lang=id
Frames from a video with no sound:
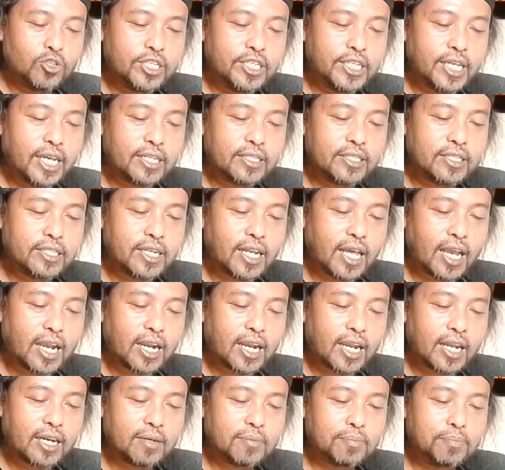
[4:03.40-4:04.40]
Kemudian
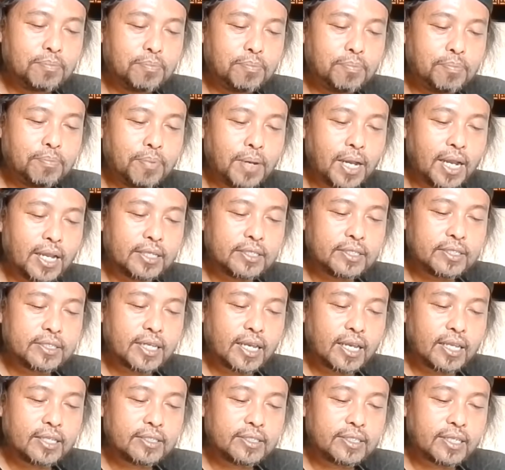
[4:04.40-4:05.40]
silahkan
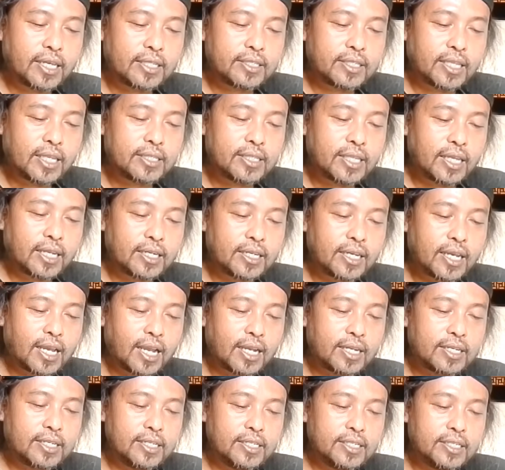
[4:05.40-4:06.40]
baca
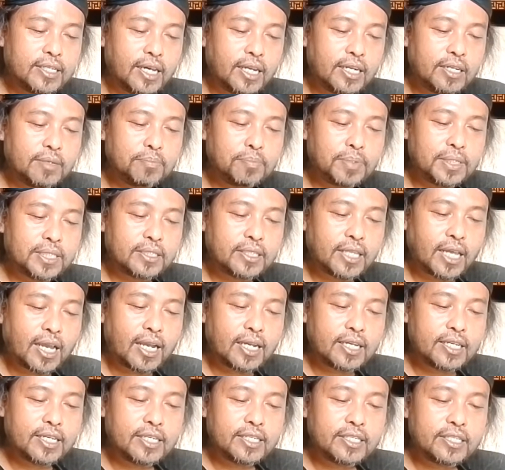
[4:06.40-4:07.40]
catatan kaki dari
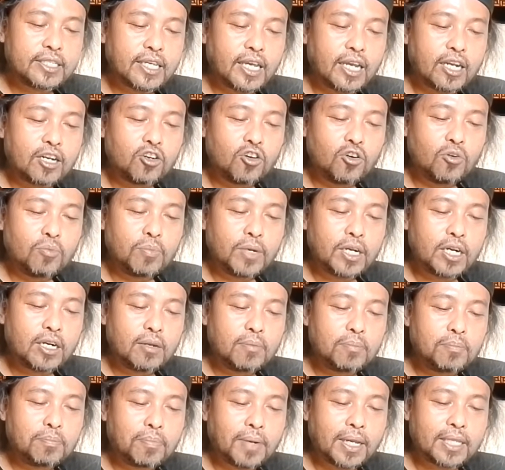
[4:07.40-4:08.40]
pentahkiknya
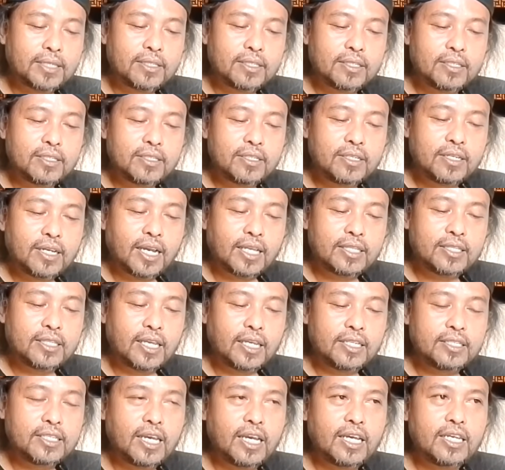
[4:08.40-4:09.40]
nomor 4.
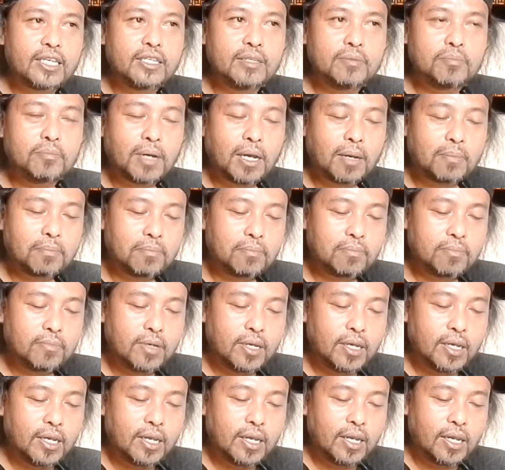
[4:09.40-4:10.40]
Katanya
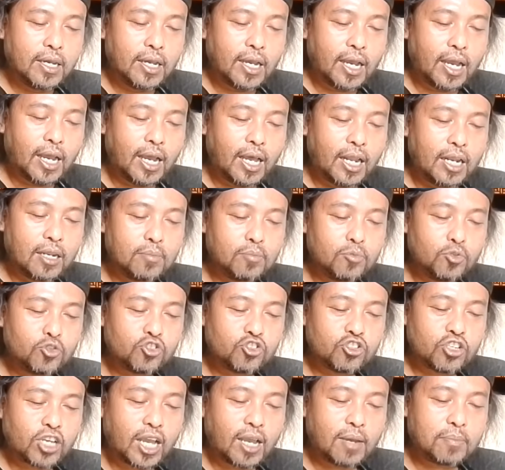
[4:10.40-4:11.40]
Imam
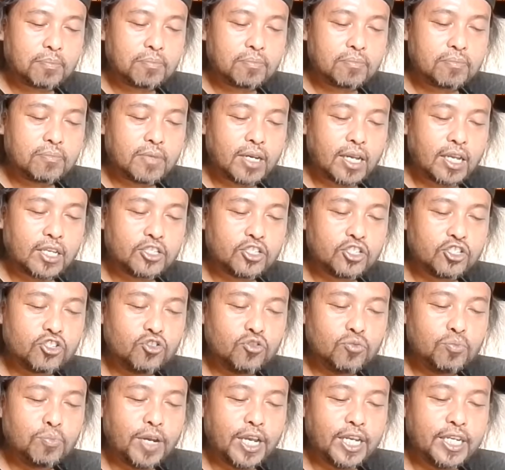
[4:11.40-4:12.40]
Al-Mus'ab
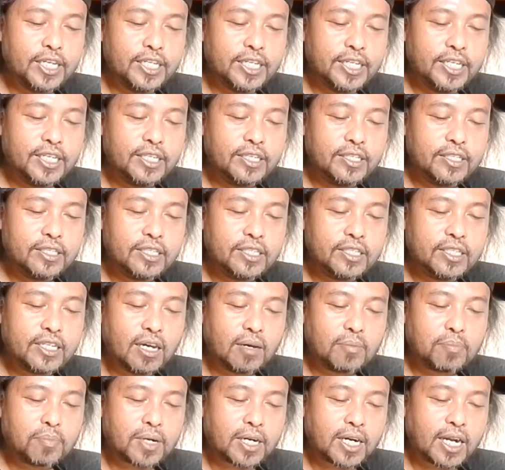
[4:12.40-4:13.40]
Az-Zubairi
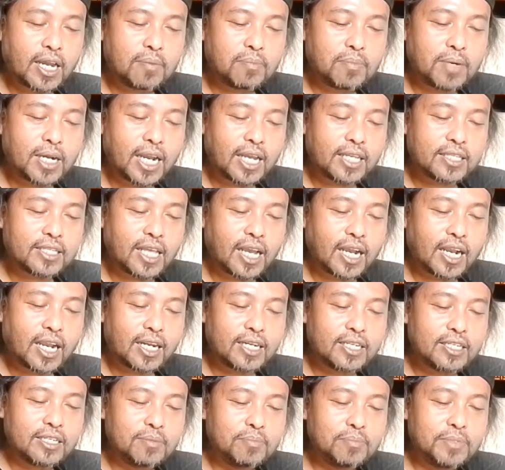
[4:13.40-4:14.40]
tidak pernah
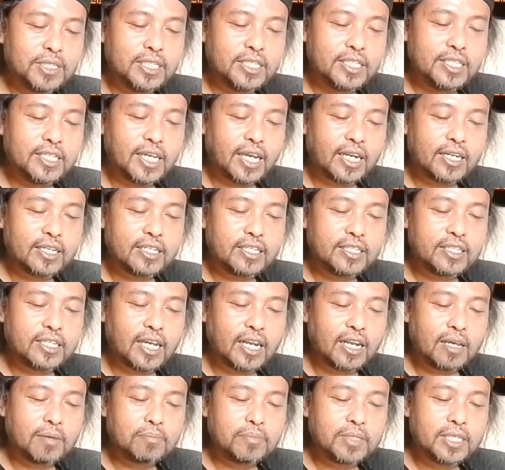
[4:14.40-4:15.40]
mengatakan
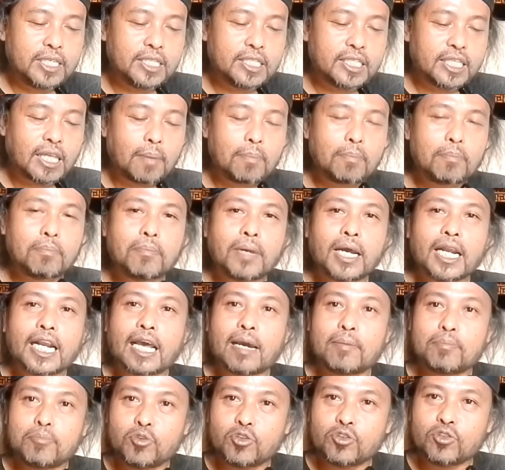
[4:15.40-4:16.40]
demikian di dalam kitab
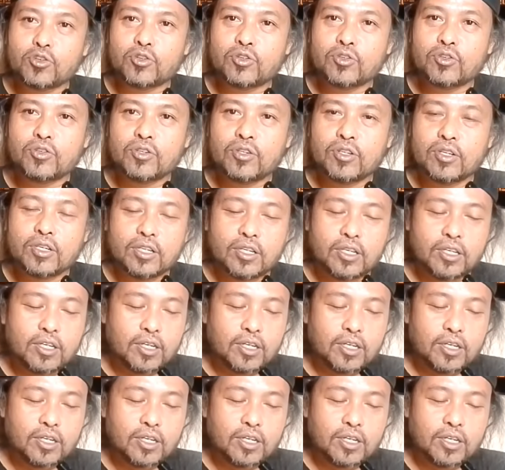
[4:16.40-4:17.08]
manapun.